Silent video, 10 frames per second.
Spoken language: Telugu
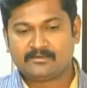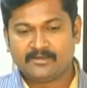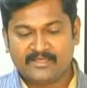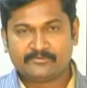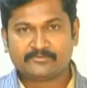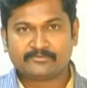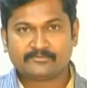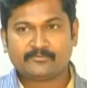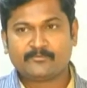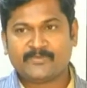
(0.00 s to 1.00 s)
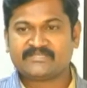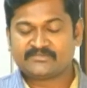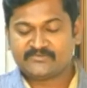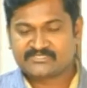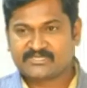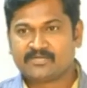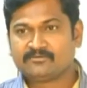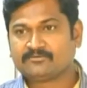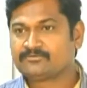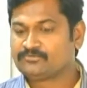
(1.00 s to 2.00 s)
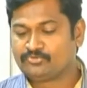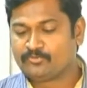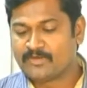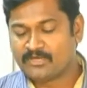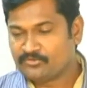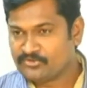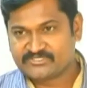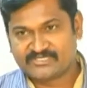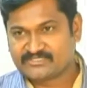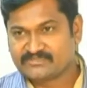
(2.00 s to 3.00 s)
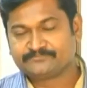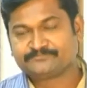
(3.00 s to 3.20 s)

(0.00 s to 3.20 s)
నేను పది సంవత్సరాలు దుబాయ్లో ఉండి వచ్చాను సార్